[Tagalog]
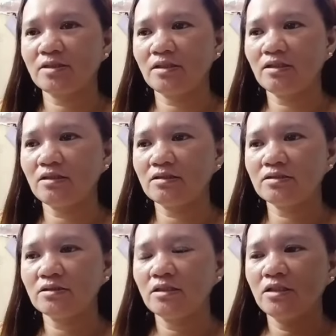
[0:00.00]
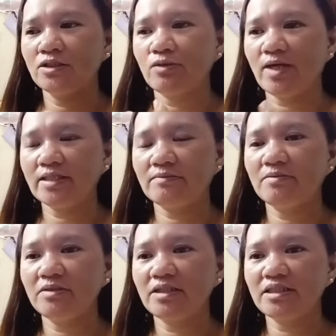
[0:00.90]
uh, yung item na
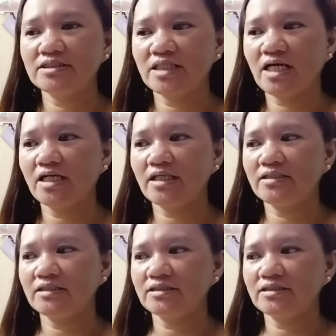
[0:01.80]
binigay sa akin